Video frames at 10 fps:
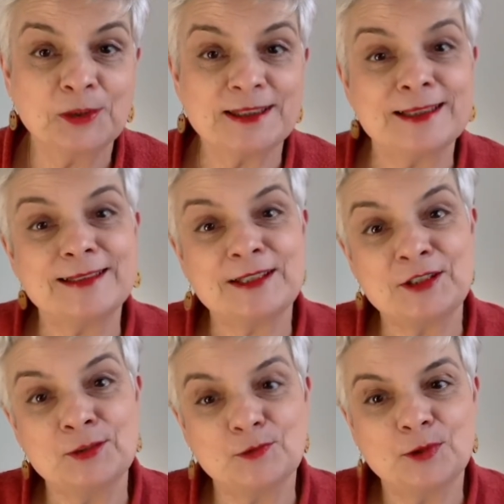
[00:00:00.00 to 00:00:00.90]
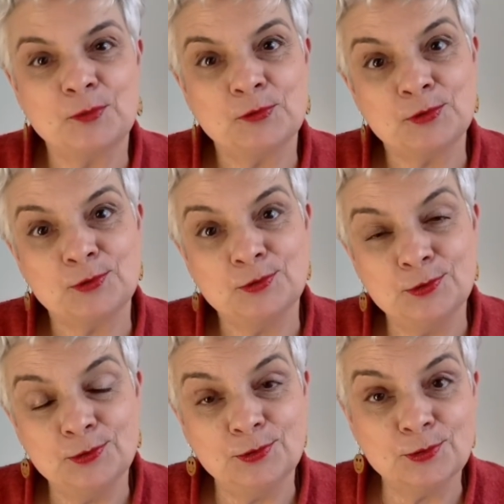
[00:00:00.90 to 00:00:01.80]
puisqu'il s'agit une fois de plus
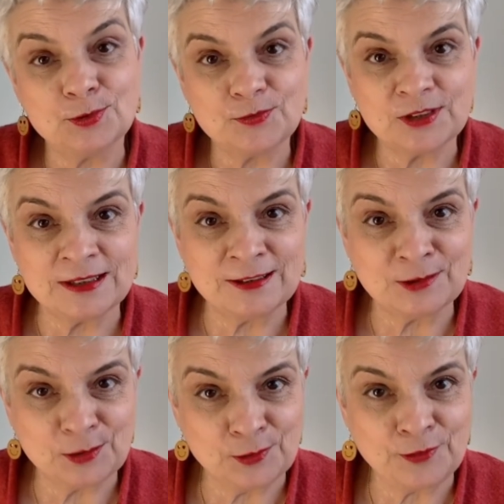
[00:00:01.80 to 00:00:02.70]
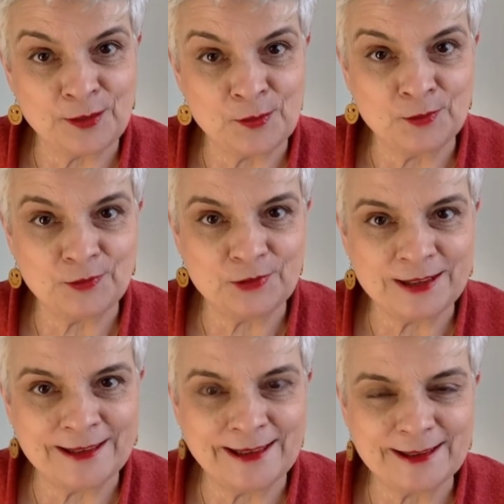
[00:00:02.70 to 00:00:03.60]
du newsfeed, le fameux
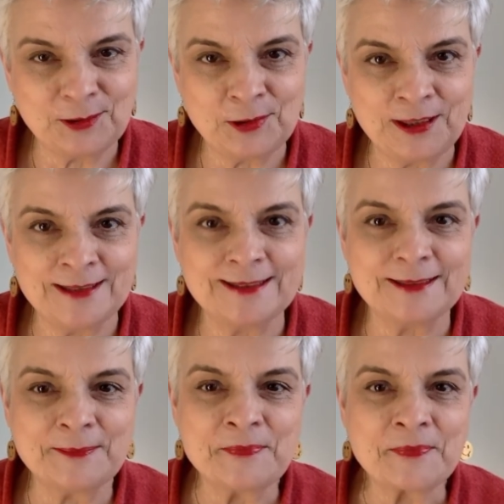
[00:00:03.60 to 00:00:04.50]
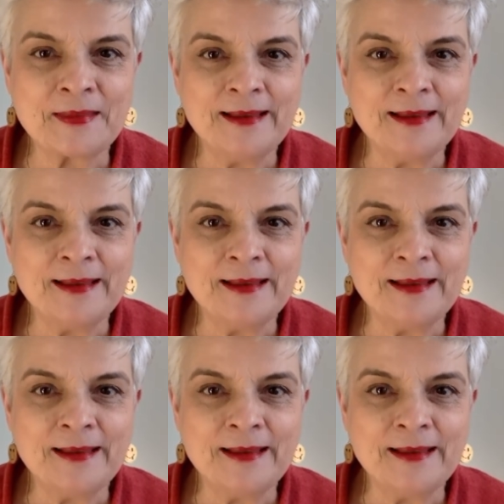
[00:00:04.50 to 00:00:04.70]
fil d'actualité.